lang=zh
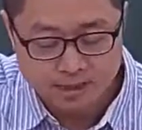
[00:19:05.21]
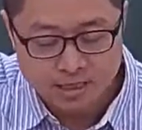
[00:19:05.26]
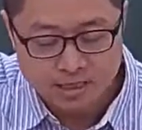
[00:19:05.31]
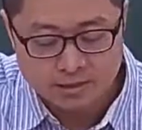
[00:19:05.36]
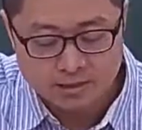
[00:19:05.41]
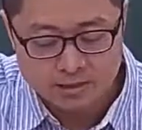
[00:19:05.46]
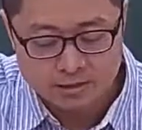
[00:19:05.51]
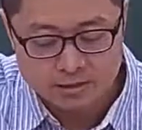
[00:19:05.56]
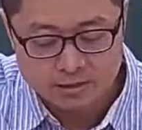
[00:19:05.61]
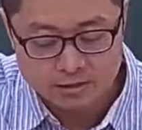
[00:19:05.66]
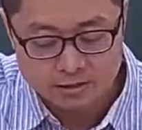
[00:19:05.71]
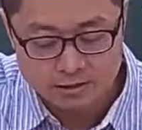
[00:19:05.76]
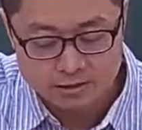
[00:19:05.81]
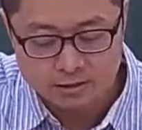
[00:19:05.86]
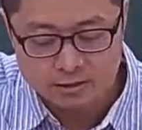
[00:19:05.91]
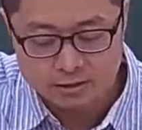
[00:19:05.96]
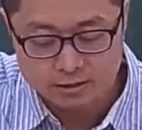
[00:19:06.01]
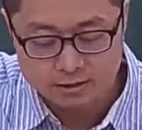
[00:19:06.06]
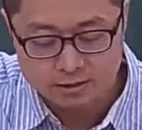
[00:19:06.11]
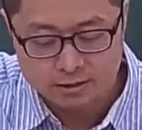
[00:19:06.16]
大一是
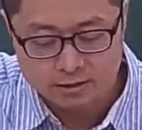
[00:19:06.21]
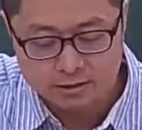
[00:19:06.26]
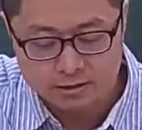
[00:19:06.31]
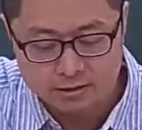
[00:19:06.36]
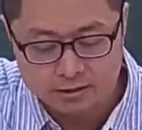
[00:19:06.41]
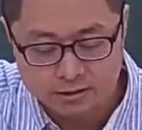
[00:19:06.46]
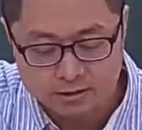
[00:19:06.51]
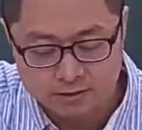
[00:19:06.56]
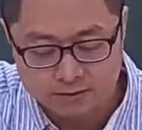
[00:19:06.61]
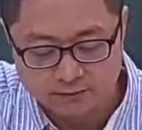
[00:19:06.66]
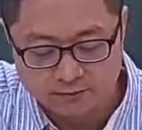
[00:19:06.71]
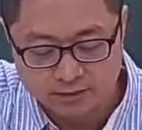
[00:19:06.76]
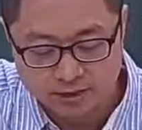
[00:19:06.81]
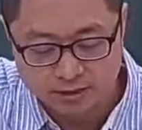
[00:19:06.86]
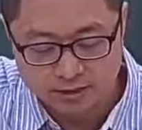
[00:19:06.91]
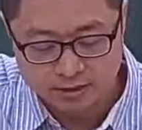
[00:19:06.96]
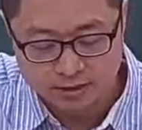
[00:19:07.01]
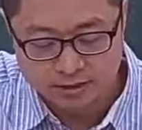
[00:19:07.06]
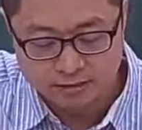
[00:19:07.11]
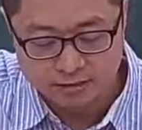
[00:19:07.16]
十的正的次方，